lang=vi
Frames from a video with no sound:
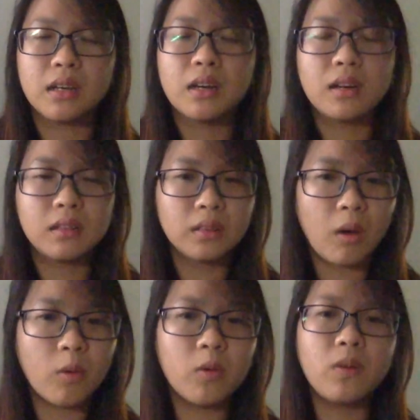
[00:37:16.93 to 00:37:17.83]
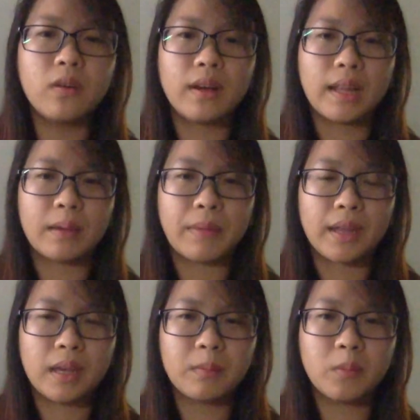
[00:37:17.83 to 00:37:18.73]
hứng thú hay là
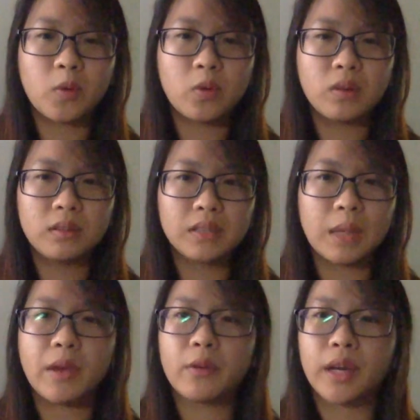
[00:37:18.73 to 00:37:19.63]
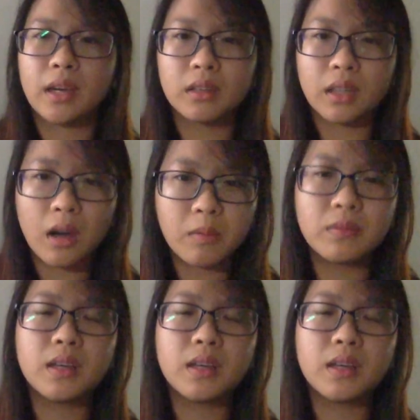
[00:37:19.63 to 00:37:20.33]
bạn muốn tìm hiểu kỹ hơn không